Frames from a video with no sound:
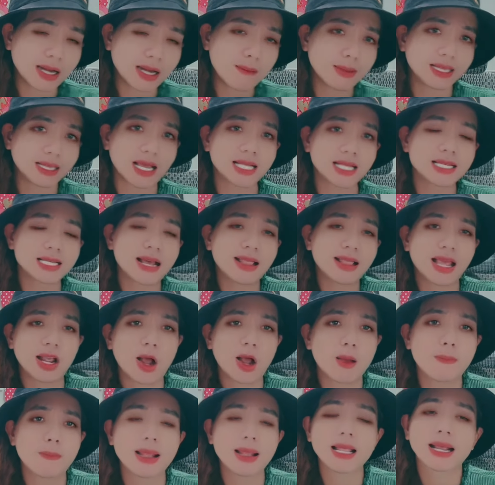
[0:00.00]
đâu mà tại sao lại
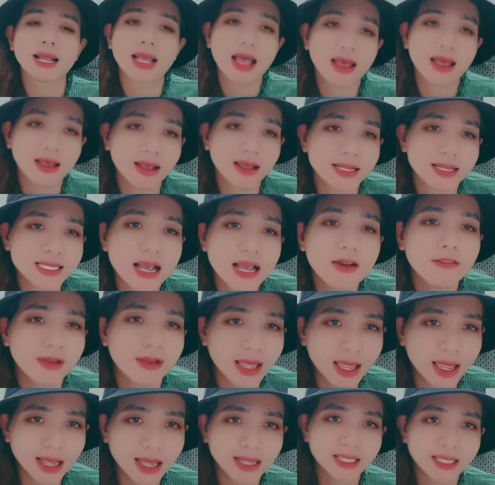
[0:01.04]
gọi bà là ca sao
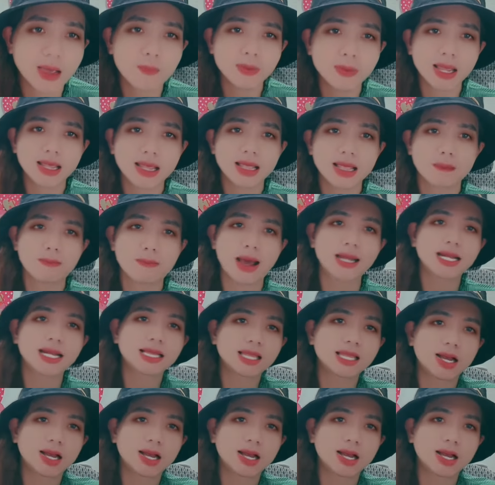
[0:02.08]
việt trong khi là bà đã